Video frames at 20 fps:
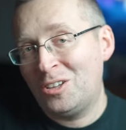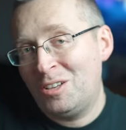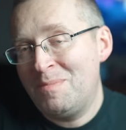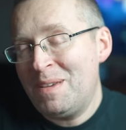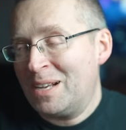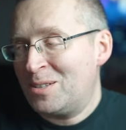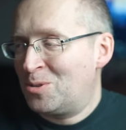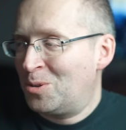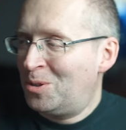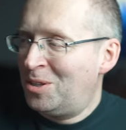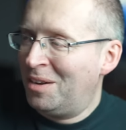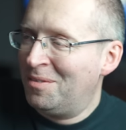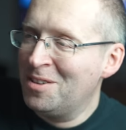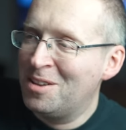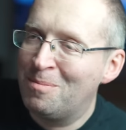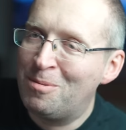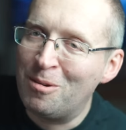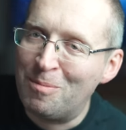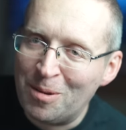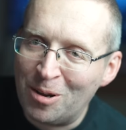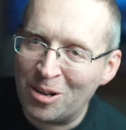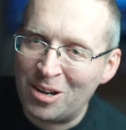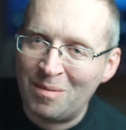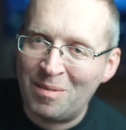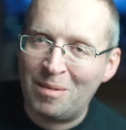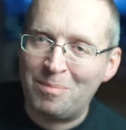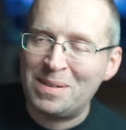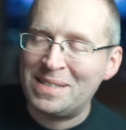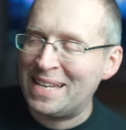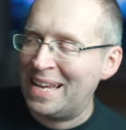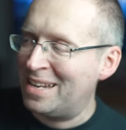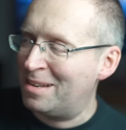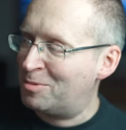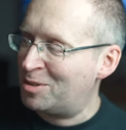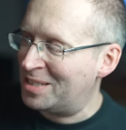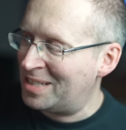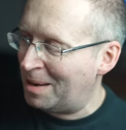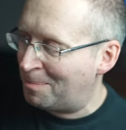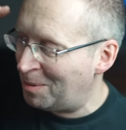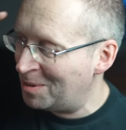tym, jak cudowny był program napisany
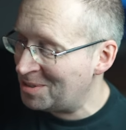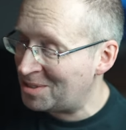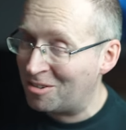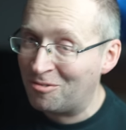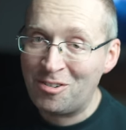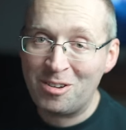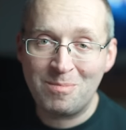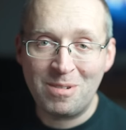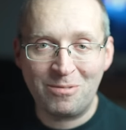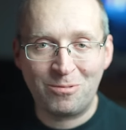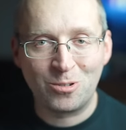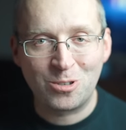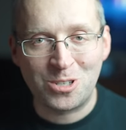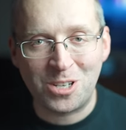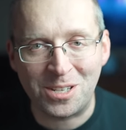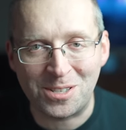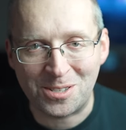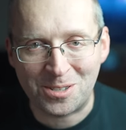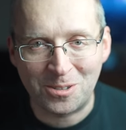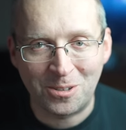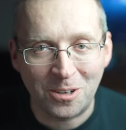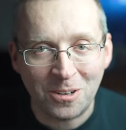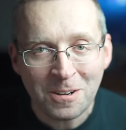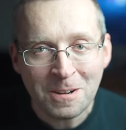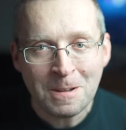przez japońską firmę Fujitsu,